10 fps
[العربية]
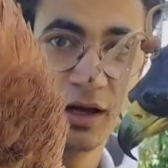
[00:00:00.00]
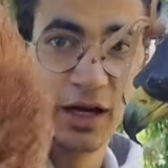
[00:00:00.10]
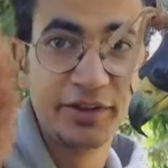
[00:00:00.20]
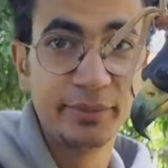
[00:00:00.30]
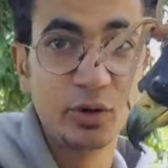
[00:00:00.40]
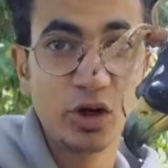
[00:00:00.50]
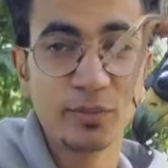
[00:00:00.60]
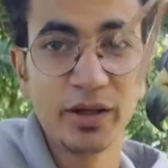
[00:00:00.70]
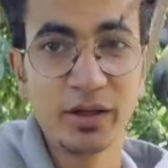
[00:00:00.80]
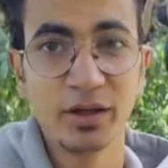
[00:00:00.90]
هتبقى
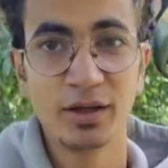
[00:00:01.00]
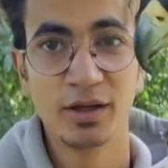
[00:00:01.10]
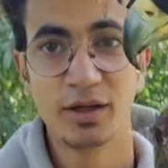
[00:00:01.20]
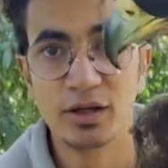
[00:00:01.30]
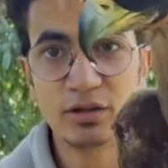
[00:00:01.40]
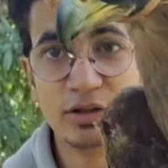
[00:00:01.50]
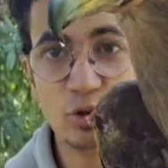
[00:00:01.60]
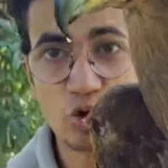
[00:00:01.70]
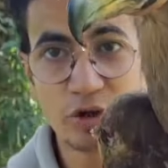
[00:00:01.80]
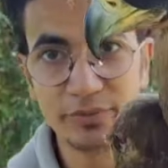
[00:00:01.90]
وجبة
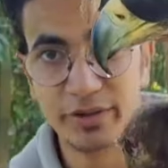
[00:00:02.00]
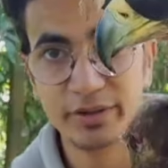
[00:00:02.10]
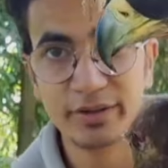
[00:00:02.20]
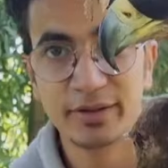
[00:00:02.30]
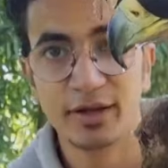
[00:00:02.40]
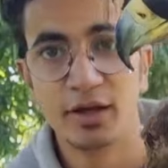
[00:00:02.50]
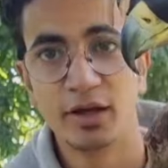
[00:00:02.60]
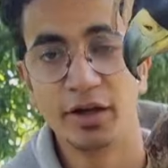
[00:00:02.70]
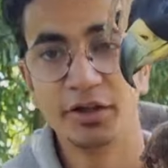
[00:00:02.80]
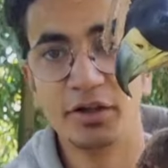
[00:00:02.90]
للعقاب ده
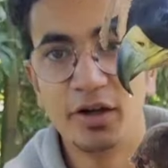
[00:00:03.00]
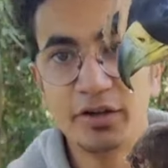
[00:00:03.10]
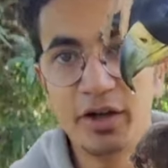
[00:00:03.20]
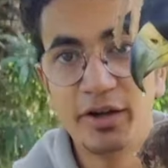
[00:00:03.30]
احنا النهاردة